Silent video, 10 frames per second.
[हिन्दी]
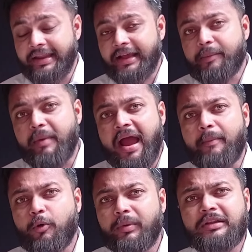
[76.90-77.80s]
लेकिन मैं
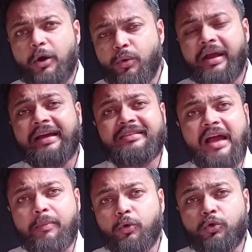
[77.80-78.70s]
आपको बताऊंगा कैसे
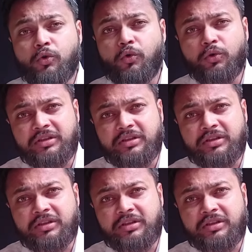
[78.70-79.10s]
आपको टू